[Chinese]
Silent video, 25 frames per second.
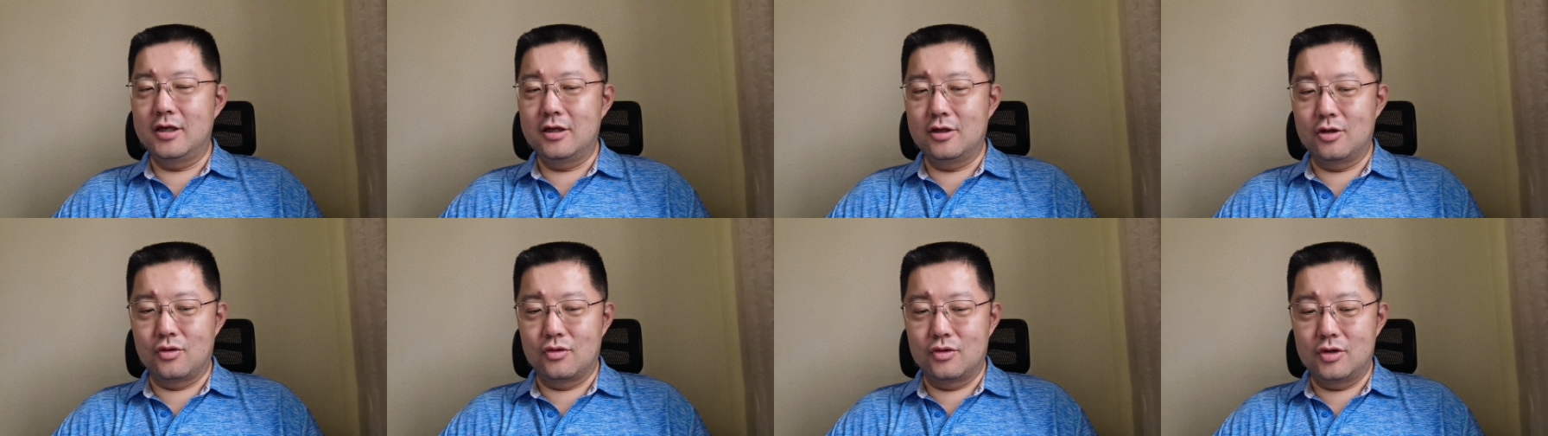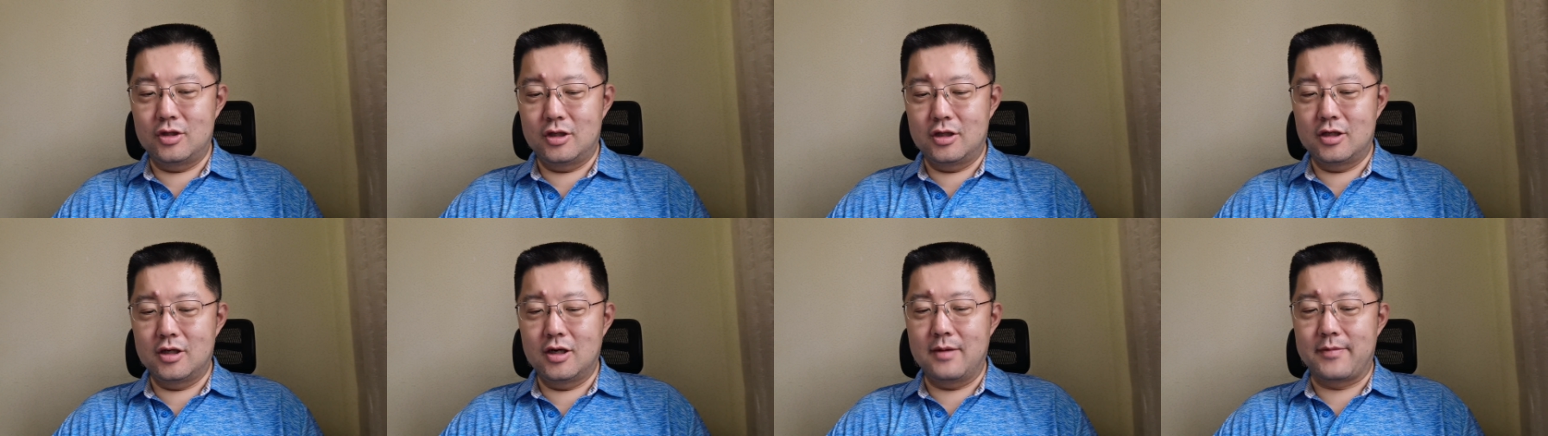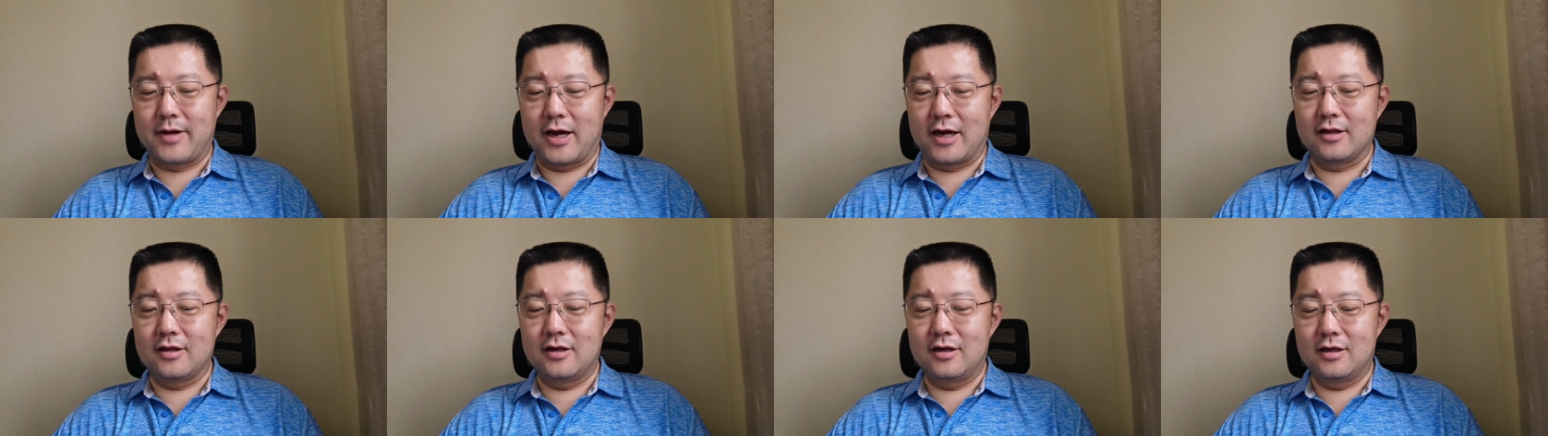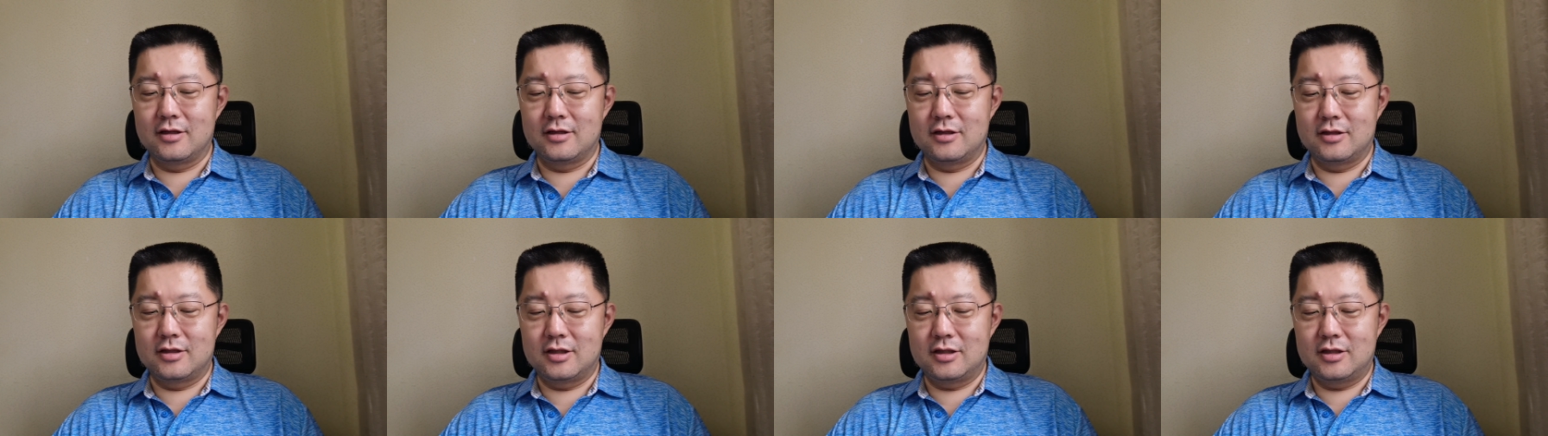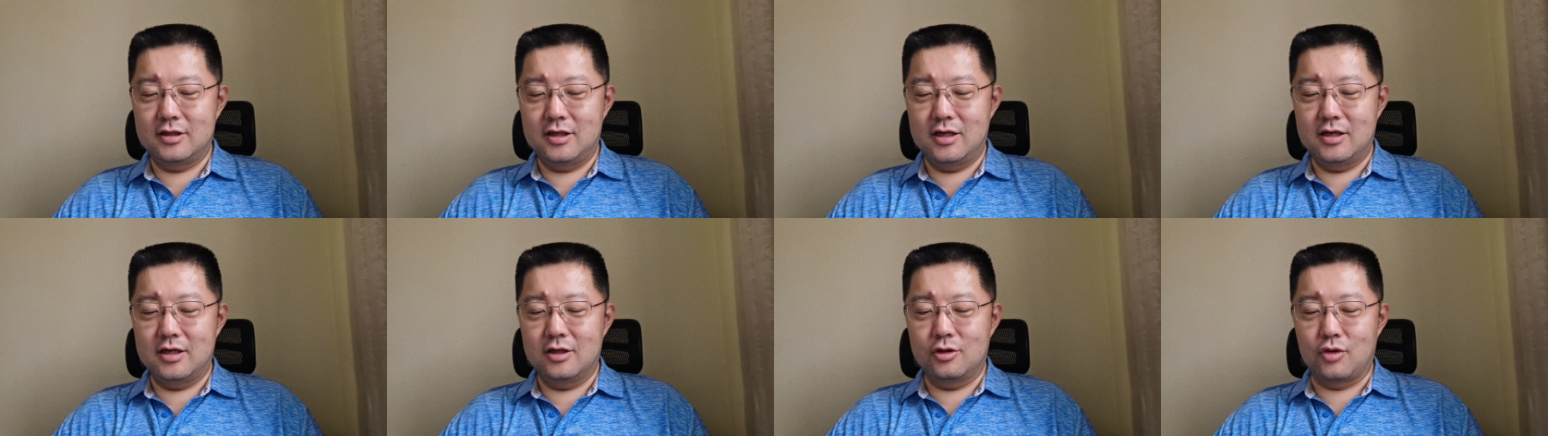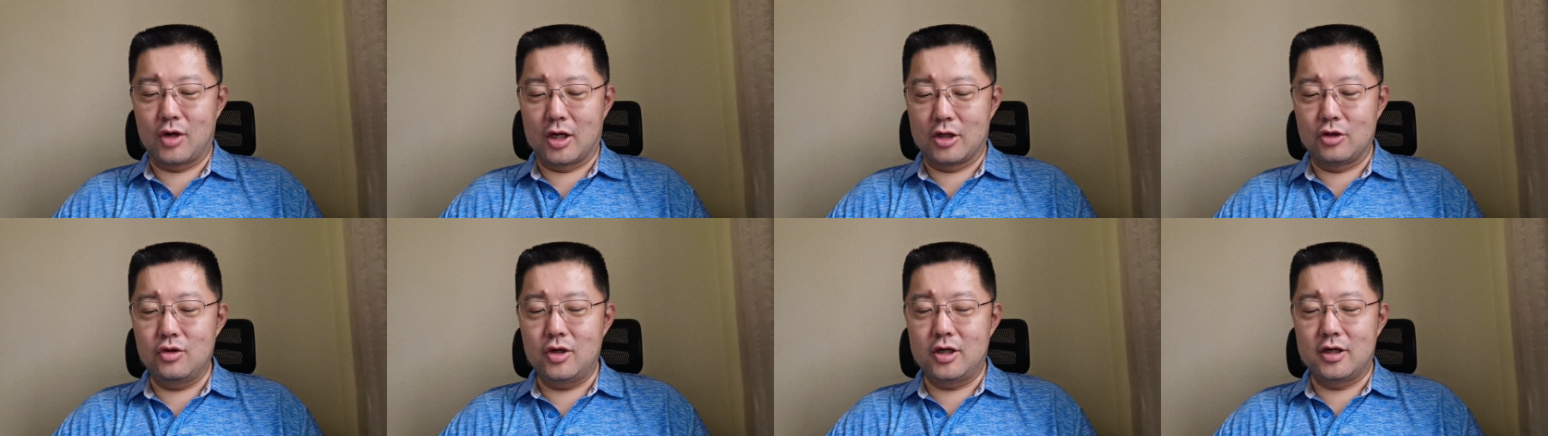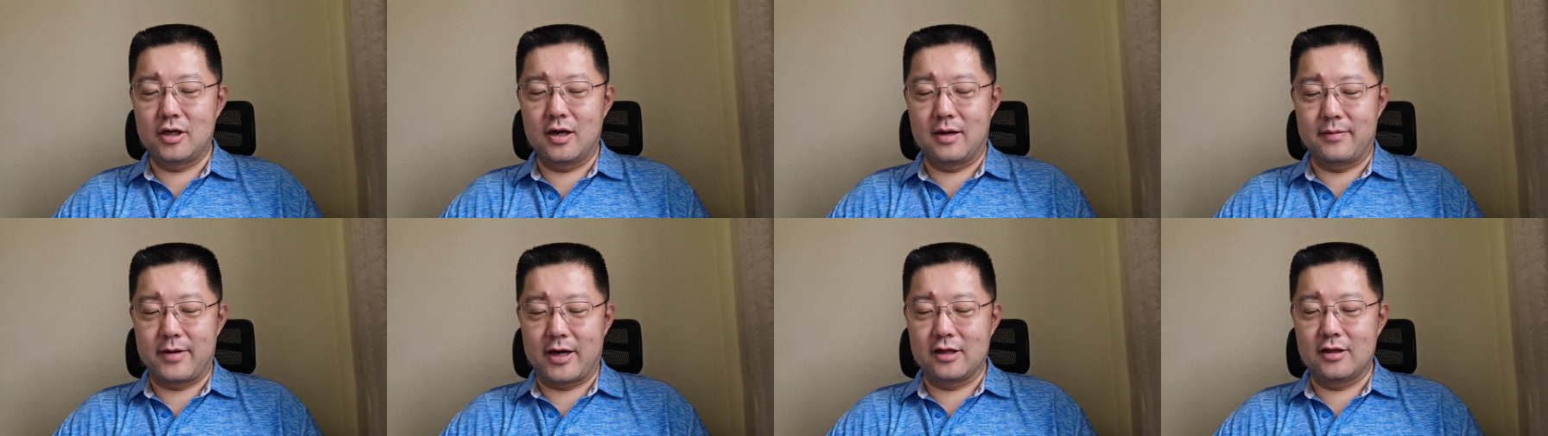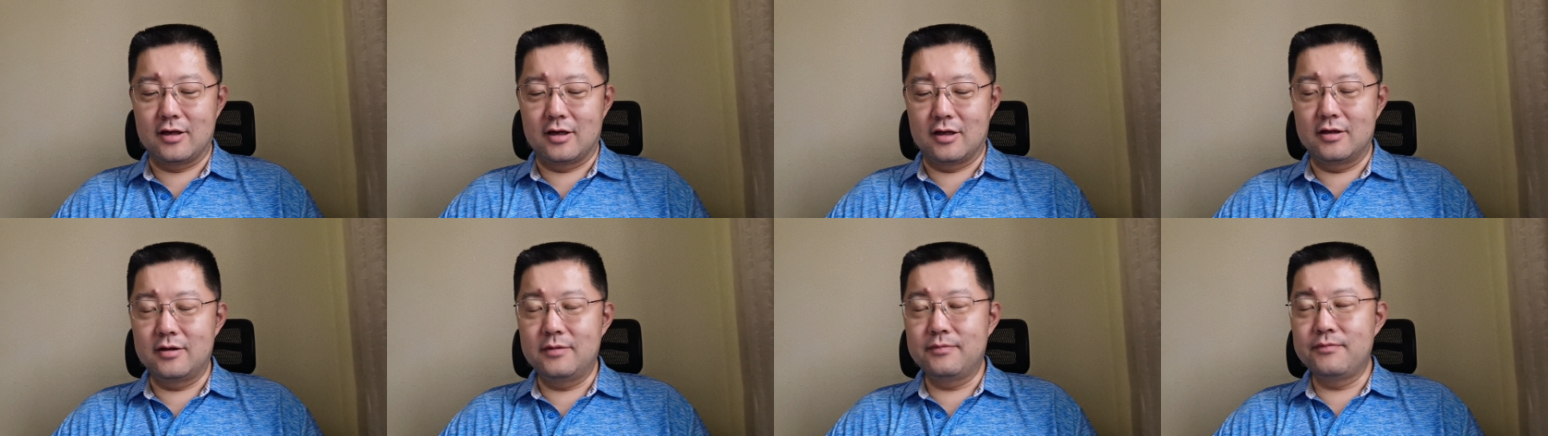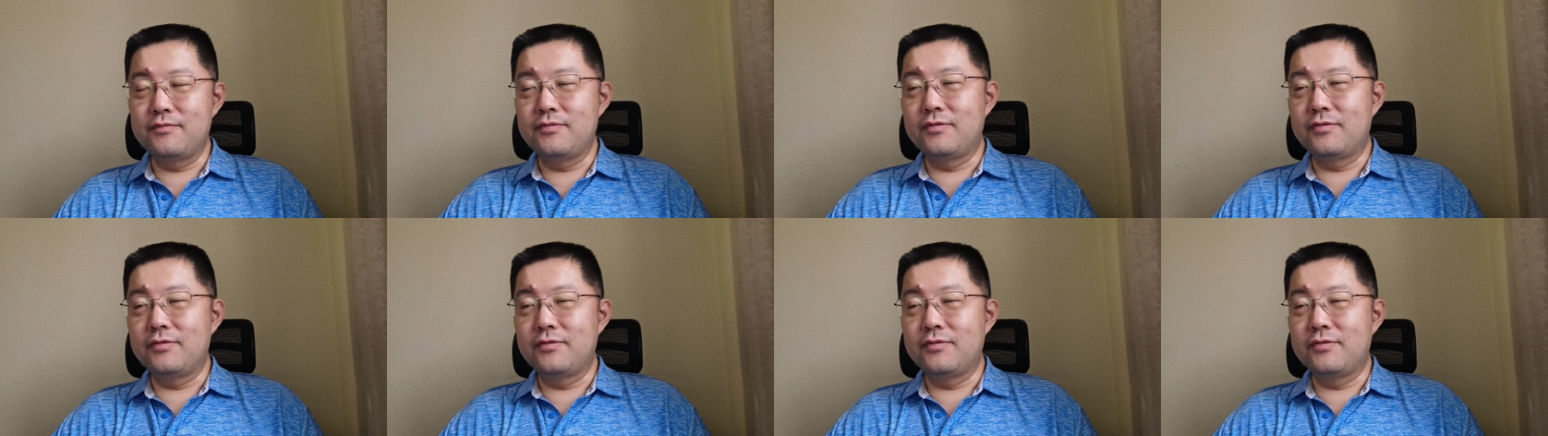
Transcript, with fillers: 这个同事是干嘛的呢？就这一个团队是干嘛的呢？